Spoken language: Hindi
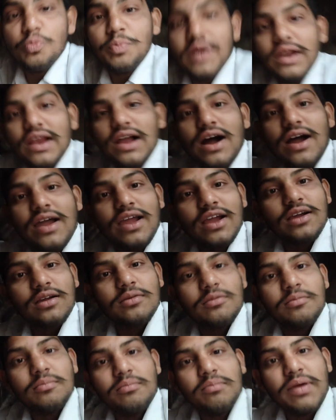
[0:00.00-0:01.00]
ऊपर यहाँ एक
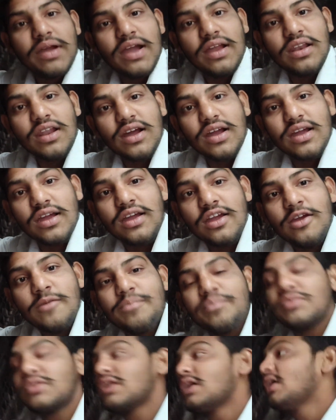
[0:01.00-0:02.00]
फैन लगे हैं
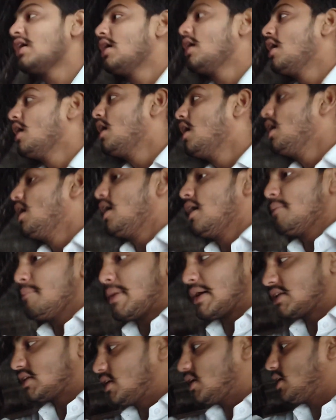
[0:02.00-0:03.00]

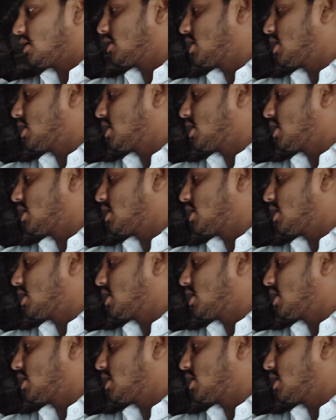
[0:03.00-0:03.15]
बस